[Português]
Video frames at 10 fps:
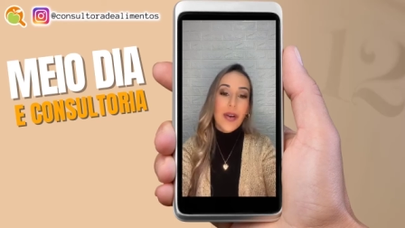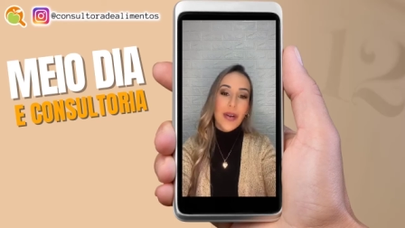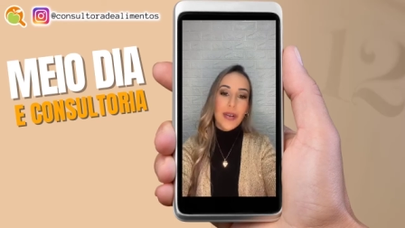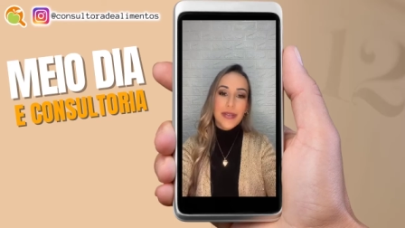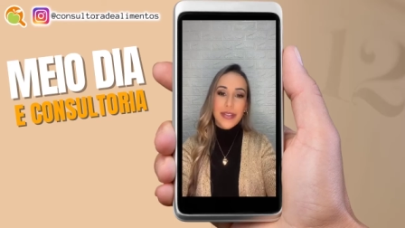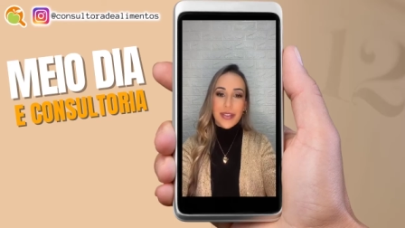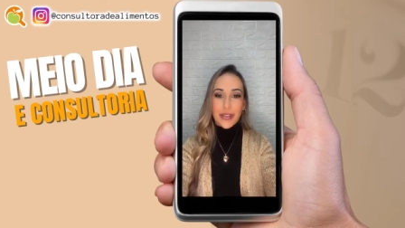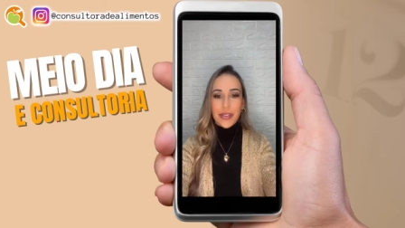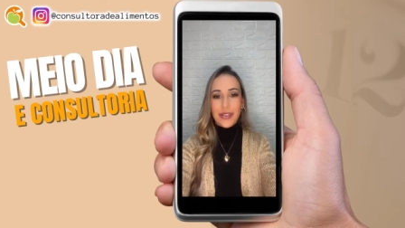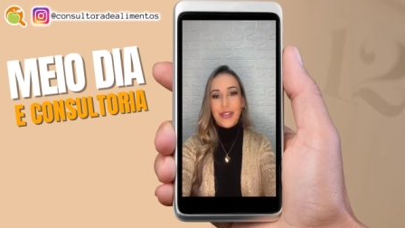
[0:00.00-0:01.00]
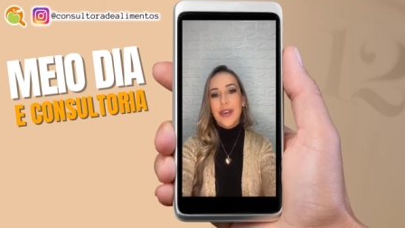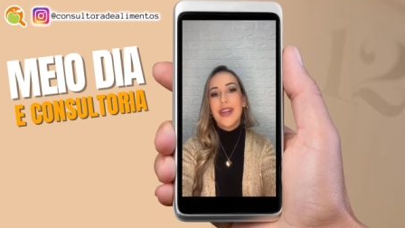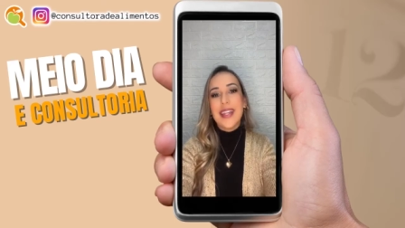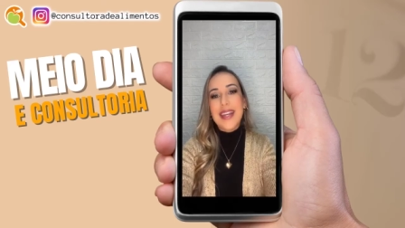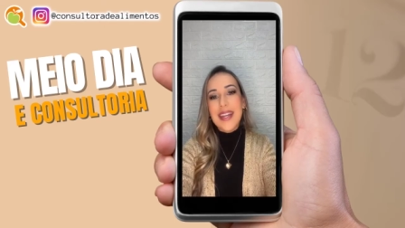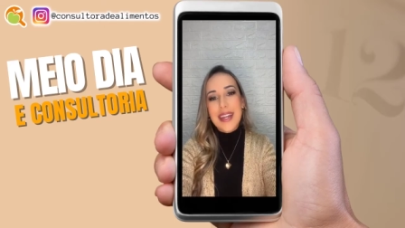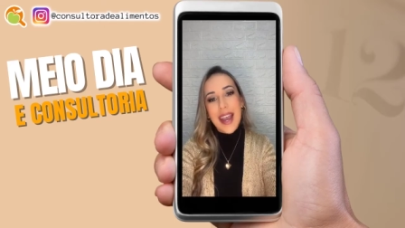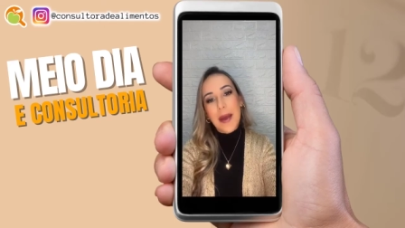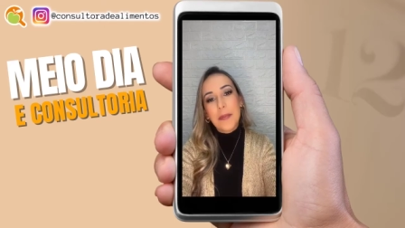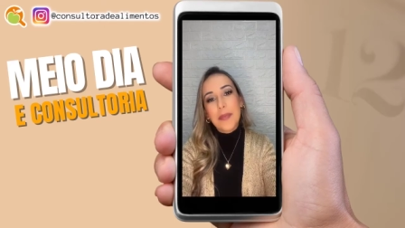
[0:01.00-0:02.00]

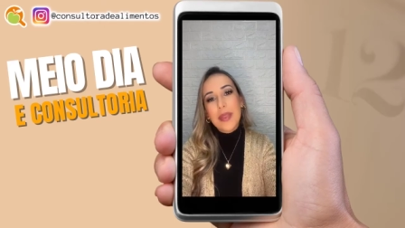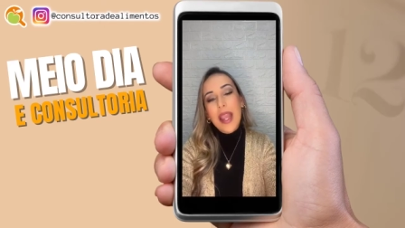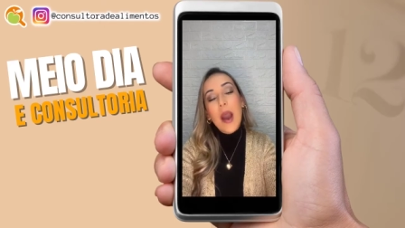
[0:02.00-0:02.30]
consultoria,